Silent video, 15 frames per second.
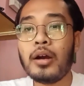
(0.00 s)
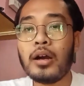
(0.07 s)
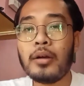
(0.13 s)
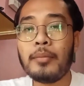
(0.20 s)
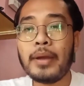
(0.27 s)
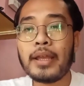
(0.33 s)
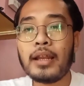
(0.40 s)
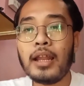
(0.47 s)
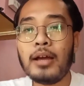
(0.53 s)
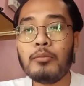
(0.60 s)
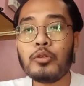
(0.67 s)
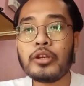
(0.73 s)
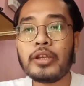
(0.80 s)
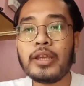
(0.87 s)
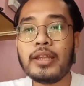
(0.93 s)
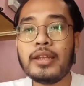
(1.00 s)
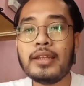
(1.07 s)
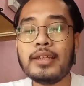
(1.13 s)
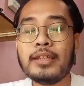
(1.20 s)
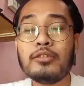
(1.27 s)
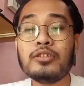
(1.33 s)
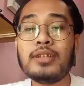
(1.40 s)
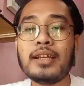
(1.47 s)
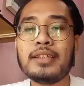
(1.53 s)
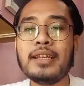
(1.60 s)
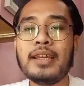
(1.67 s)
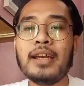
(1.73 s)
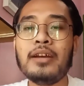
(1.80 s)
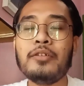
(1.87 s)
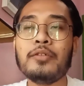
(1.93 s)
Ah, baiklah mungkin itu saja
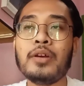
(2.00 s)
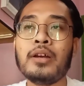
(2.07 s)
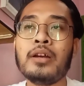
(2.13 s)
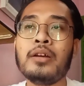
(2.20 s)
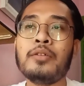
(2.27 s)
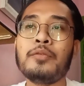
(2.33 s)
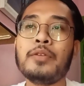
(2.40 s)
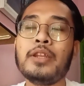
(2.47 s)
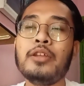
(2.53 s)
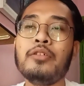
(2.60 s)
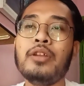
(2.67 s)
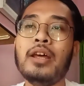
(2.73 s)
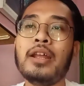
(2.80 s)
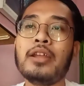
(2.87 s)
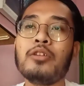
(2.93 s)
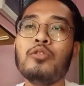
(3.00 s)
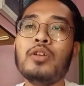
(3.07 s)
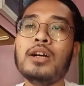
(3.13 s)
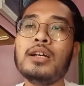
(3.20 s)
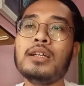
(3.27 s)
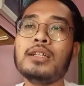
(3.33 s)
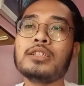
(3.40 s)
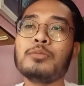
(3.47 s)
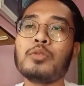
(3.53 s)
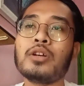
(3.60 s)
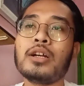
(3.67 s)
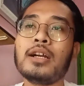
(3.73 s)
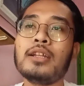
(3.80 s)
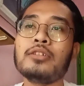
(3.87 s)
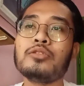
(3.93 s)
ya ah, video dari gua
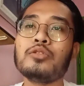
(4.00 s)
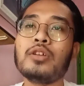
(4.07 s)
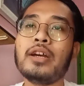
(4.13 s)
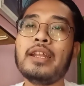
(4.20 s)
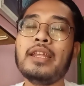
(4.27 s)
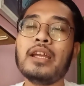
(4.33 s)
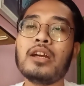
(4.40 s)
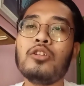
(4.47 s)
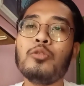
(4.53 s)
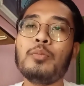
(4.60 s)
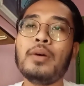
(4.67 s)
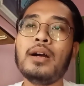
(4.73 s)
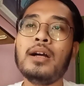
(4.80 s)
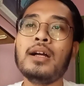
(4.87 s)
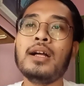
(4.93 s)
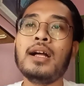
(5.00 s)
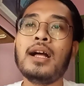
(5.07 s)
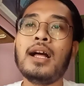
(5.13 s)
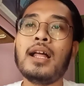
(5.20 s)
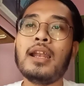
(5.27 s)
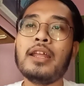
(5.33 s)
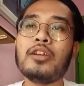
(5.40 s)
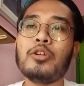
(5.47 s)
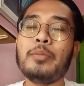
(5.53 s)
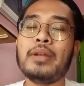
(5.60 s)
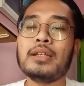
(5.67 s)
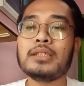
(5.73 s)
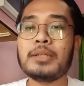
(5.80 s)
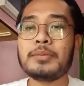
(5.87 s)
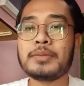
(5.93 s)
semoga kalian suka dan jangan lupa like,
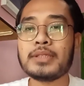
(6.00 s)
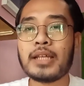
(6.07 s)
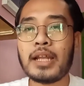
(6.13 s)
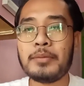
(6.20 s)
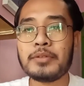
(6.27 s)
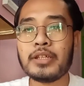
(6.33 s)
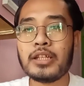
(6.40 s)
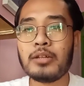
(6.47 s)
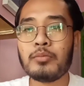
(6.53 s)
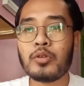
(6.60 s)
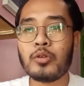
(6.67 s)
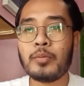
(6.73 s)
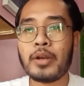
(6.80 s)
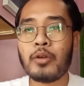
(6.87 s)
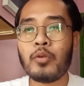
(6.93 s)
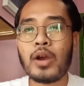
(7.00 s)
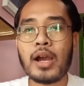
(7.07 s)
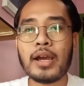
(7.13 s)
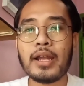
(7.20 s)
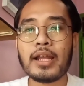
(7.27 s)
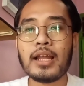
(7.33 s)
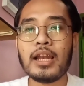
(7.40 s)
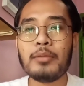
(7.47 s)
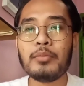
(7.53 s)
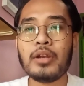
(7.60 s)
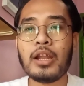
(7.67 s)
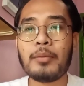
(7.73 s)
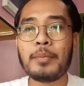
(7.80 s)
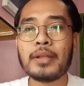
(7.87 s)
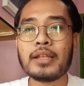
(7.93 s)
comment, dan subscribe channel Bro Brewok agar kalian
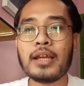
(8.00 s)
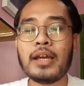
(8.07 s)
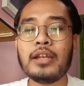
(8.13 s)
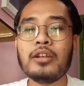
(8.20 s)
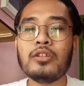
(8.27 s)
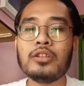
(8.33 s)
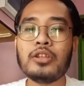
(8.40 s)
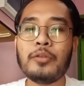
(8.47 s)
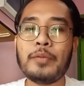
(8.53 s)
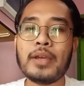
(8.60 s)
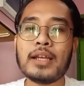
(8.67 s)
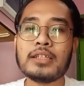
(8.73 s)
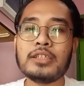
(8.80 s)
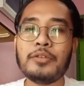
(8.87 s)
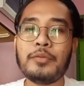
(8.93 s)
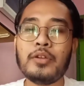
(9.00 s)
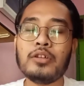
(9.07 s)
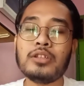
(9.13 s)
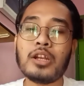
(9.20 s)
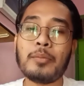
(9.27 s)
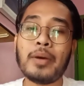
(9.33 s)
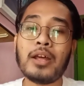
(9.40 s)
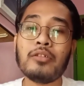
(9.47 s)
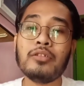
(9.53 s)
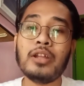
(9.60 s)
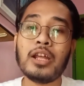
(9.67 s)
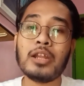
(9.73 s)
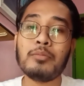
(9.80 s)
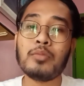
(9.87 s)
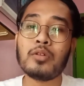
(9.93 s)
mendapatkan notifikasi video terbaru
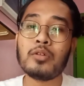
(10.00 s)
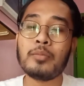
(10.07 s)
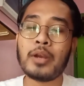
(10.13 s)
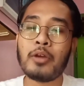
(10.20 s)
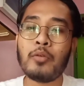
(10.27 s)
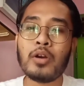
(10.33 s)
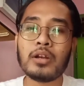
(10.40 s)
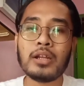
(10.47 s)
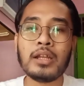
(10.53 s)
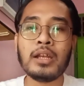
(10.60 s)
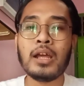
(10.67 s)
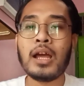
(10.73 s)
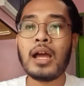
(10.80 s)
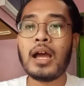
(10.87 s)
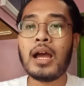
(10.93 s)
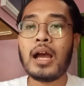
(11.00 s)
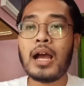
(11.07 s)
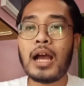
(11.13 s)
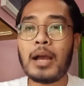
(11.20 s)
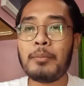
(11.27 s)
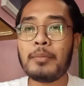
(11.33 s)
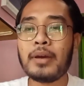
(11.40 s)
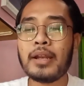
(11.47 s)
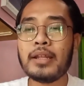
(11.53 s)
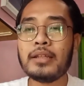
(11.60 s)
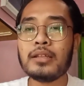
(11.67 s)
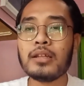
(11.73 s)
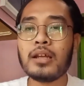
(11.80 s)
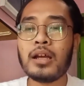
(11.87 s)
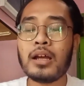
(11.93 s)
dari Bro Brewok dan
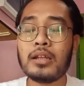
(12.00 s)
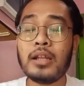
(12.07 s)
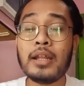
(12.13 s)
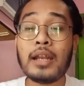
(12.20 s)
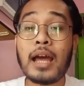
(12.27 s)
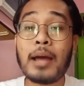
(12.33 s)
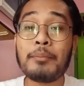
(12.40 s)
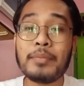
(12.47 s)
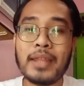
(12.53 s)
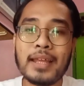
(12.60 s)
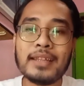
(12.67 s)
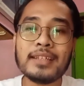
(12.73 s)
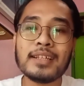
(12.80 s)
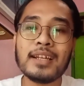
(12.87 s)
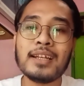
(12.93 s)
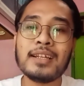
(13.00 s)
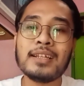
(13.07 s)
upgrade ah, dan update